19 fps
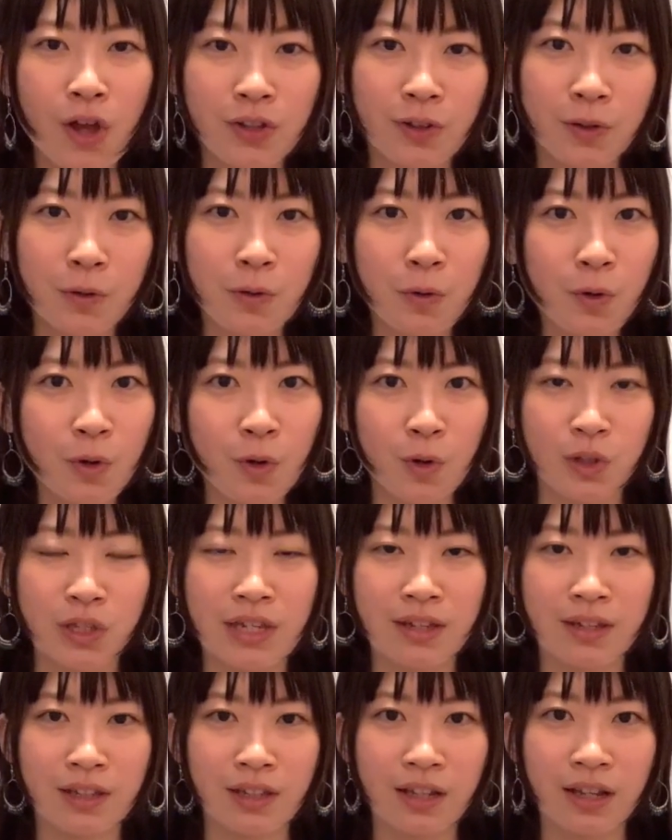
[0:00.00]
その頃
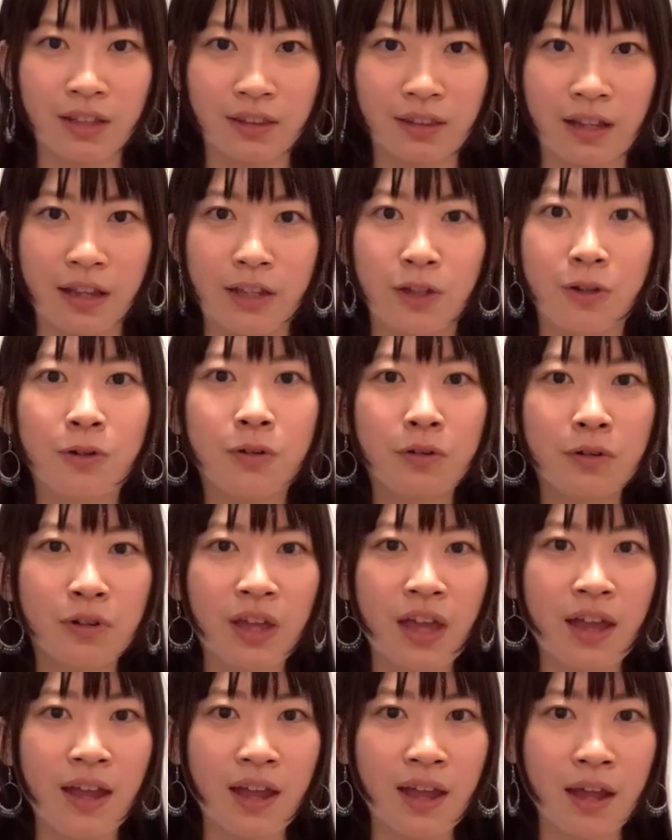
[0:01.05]
人気だった
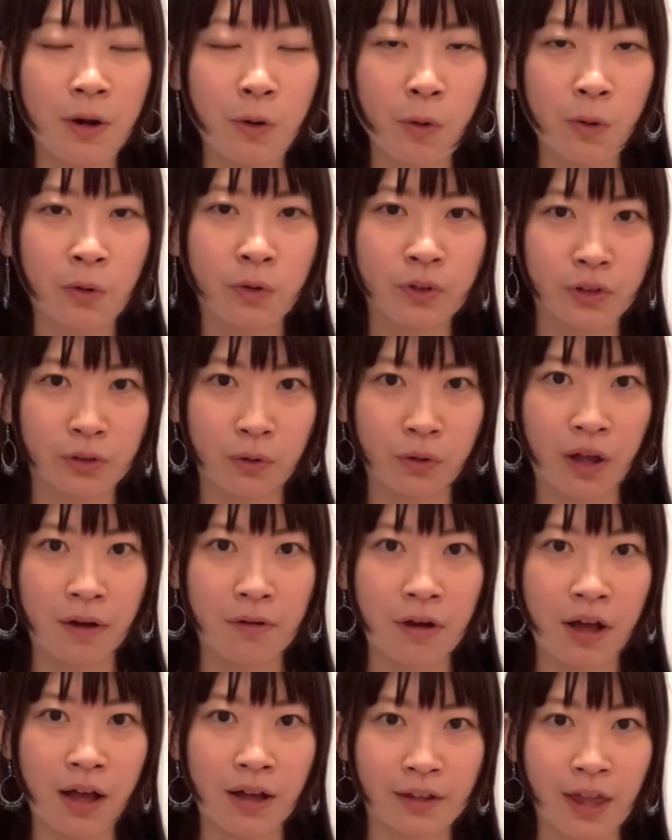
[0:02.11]
UK ロックとか
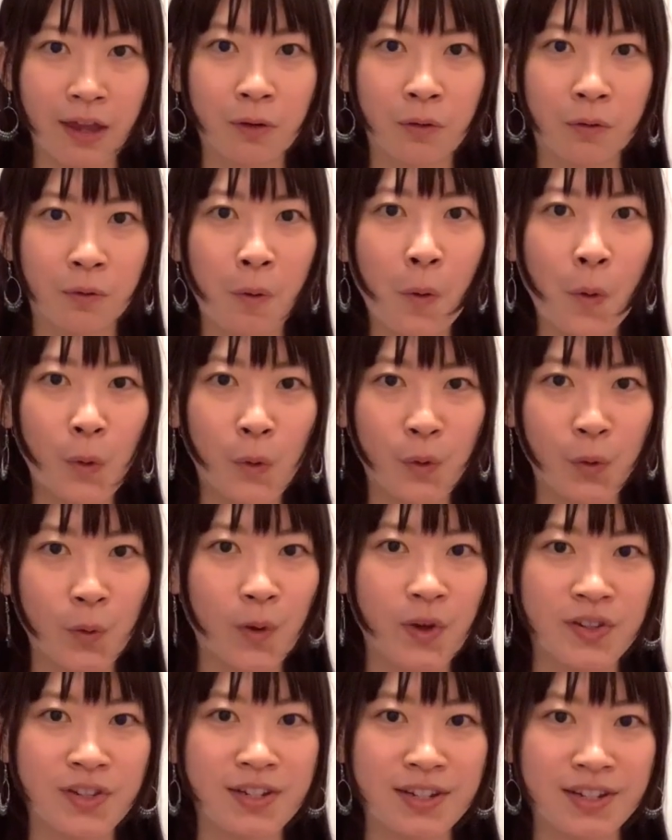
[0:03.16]
は結構
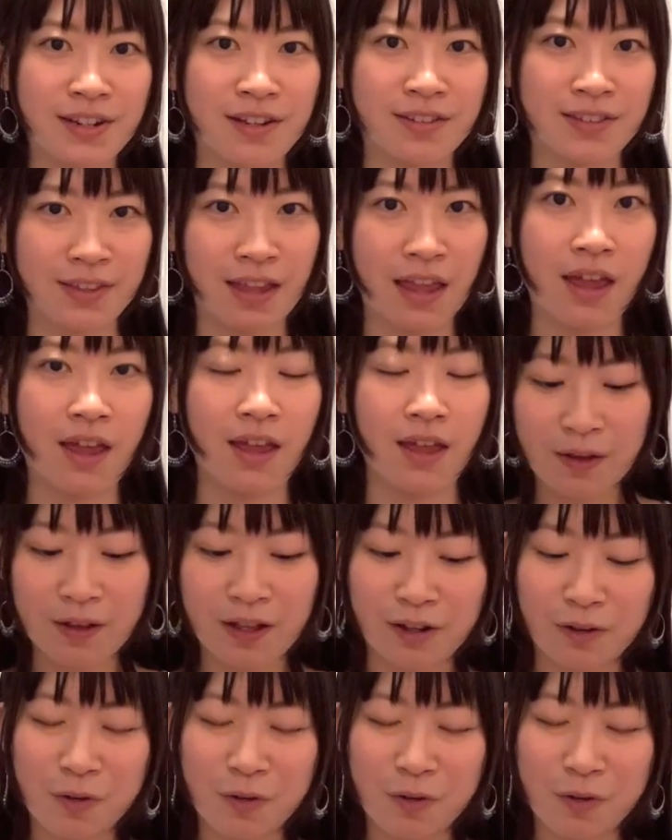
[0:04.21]
詳しいですね。